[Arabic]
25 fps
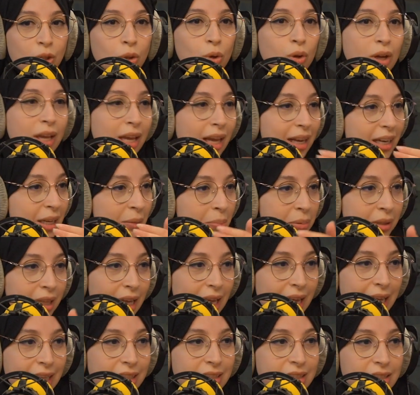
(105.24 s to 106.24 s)
دونك هي اللي
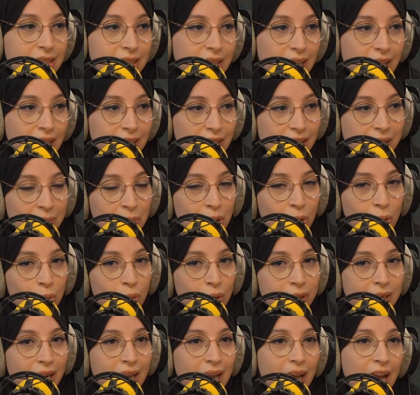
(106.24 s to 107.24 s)
بدات آه، كيما نقولوا
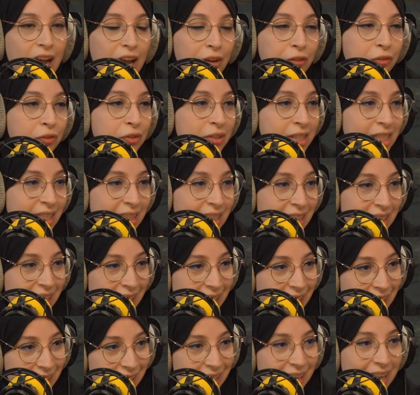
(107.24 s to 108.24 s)
حنا
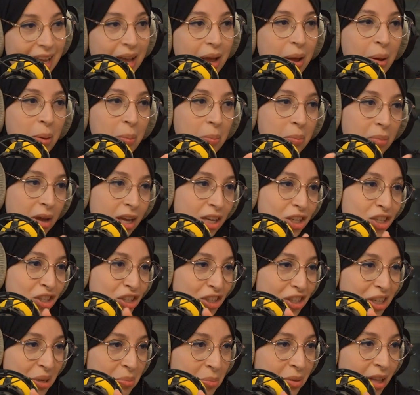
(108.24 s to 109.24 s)
حفزتني باش
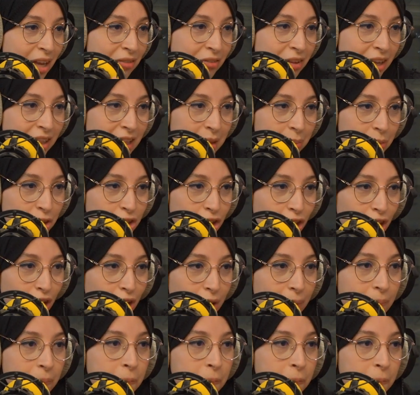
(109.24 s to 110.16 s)
نبدا في هذا المشروع